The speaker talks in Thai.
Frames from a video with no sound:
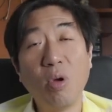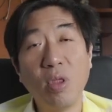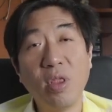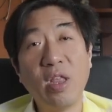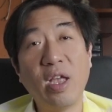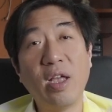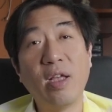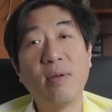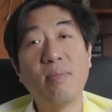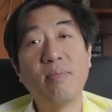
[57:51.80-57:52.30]
คน
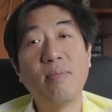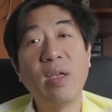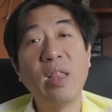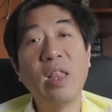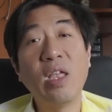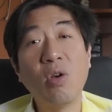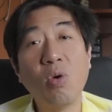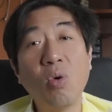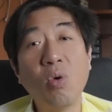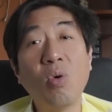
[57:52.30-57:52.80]
น่ะไม่
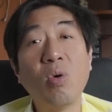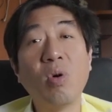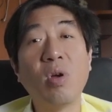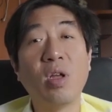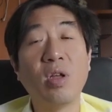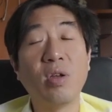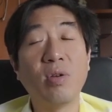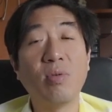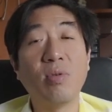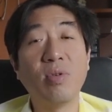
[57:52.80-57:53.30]
ได้โง่
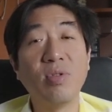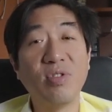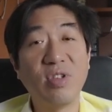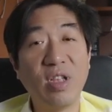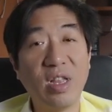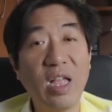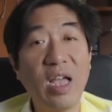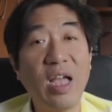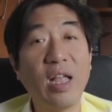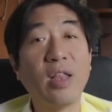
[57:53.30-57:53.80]
ฮะคน
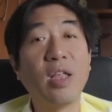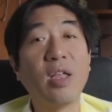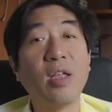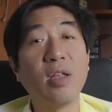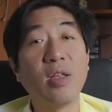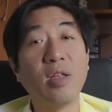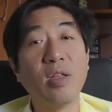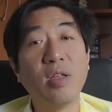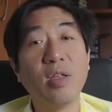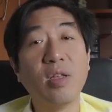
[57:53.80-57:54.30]
ฉลาด
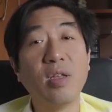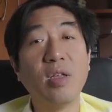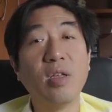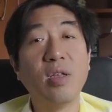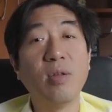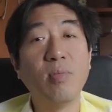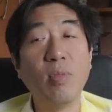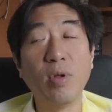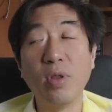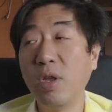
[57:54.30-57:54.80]
ฮะ
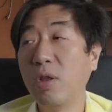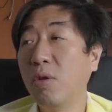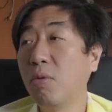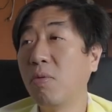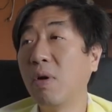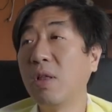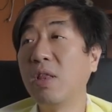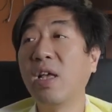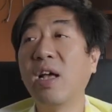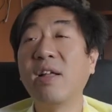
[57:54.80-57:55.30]
เหมือนที่ทุ
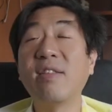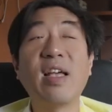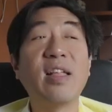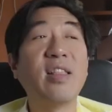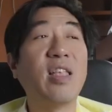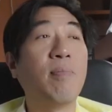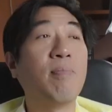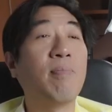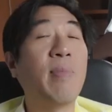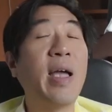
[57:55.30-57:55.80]
กวันนี้อาจาร
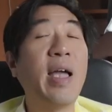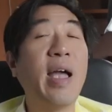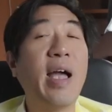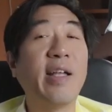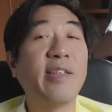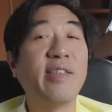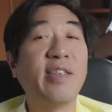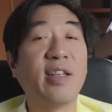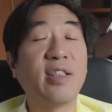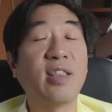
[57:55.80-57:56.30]
ย์เห็นป้าย
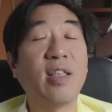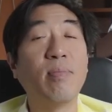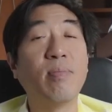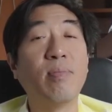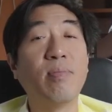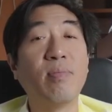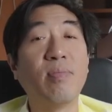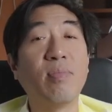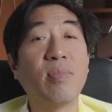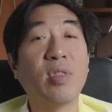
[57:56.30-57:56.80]
หาเสียงเต็ม
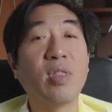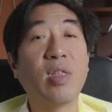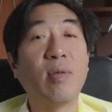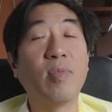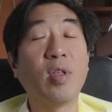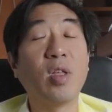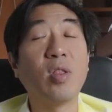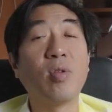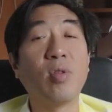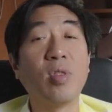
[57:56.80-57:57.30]
เต็
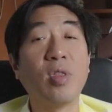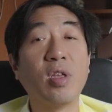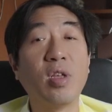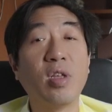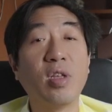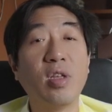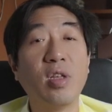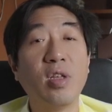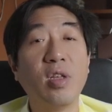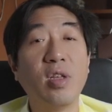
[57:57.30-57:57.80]
มถนนนะ
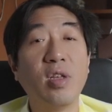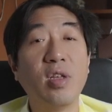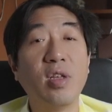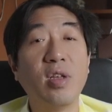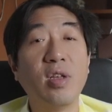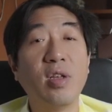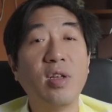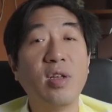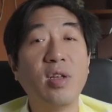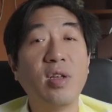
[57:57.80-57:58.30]

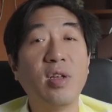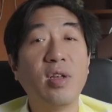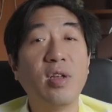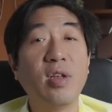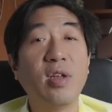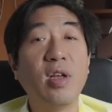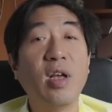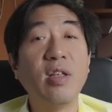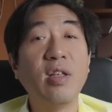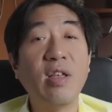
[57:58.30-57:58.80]

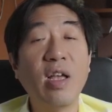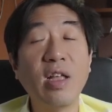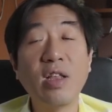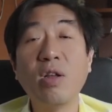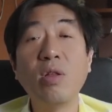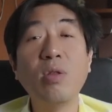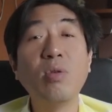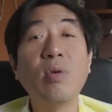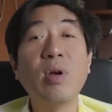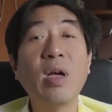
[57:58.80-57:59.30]
อาจารย์
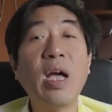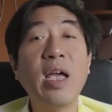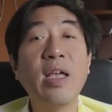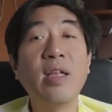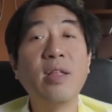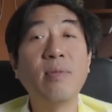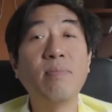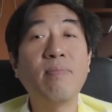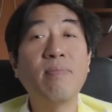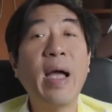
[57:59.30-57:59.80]
ก็รู้ว่าใคร
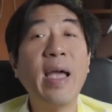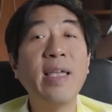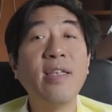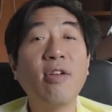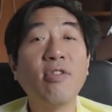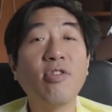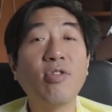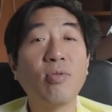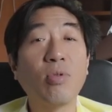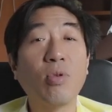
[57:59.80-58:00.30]
ป้าย
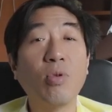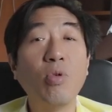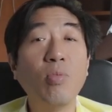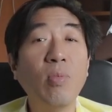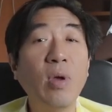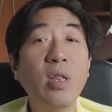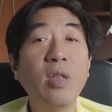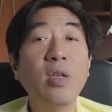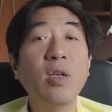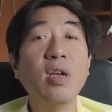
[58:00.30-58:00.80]
เยอะสุดกู
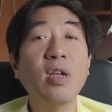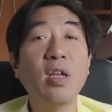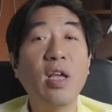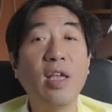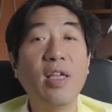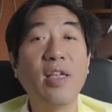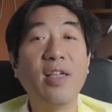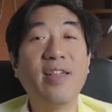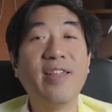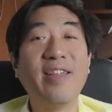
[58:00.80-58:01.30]
ไม่เลือก
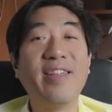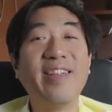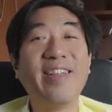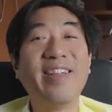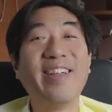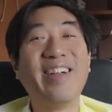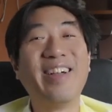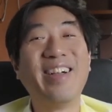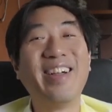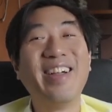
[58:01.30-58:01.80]
ไง
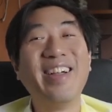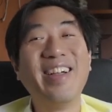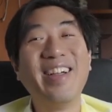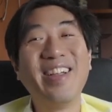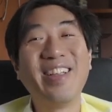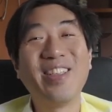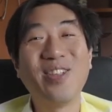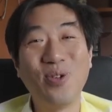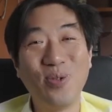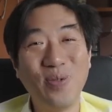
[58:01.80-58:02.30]

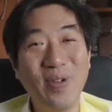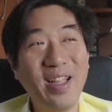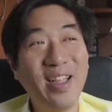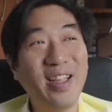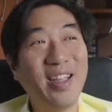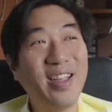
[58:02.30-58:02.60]
ถูก